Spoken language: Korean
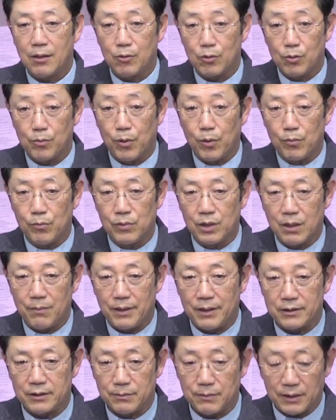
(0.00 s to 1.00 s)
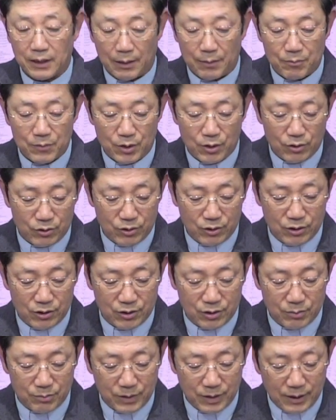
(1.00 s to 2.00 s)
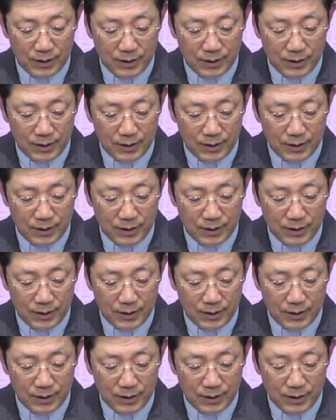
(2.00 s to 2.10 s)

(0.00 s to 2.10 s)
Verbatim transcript: 오늘 본문의 말씀에 담겨져 있습니다.